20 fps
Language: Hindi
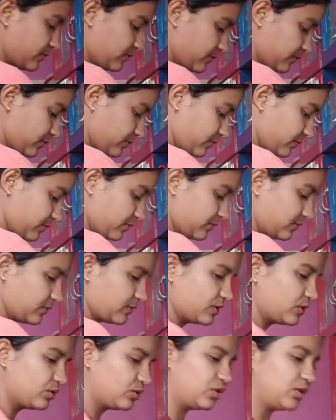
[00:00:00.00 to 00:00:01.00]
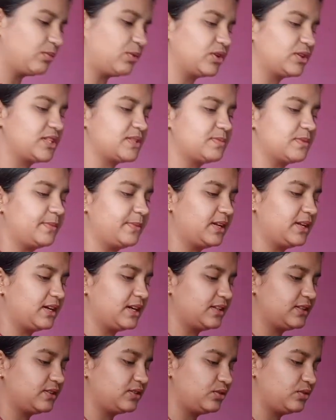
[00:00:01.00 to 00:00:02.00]
तो थोड़ा बहुत इसमें भी लगा
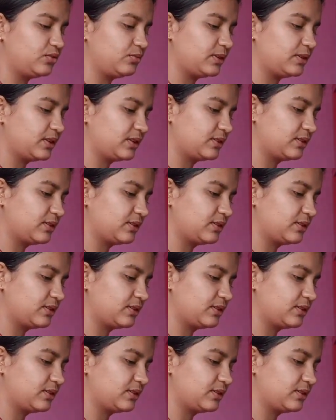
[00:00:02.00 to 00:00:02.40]
देती हूँ मैं